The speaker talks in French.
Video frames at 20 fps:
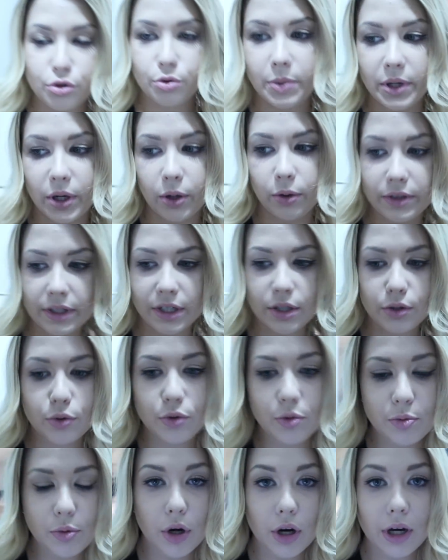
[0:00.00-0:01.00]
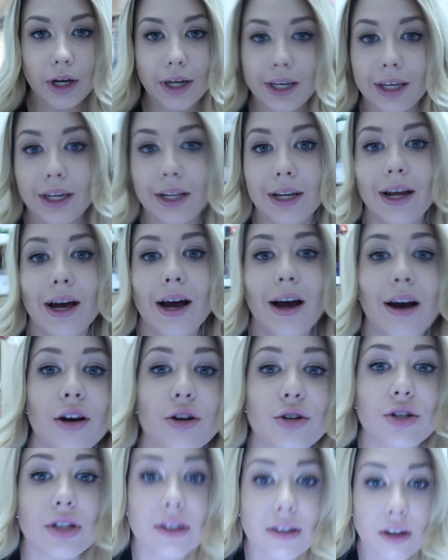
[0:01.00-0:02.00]
suis bien rentrée du sport et là, euh,
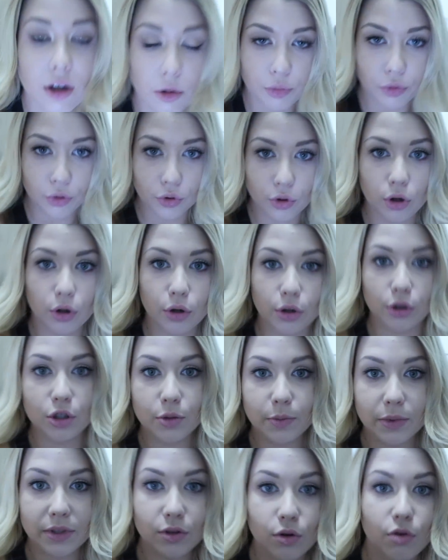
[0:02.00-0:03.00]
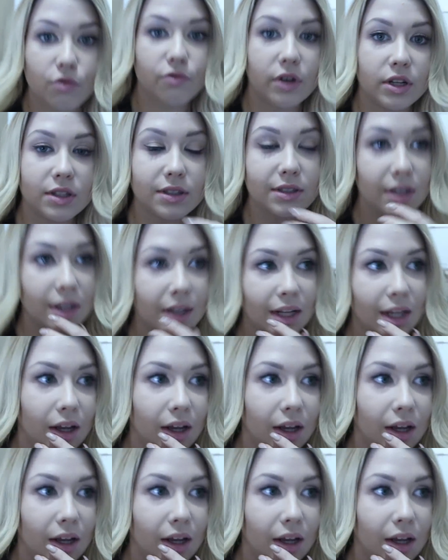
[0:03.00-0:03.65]
j'étais un peu dans le rush parce qu'en fait,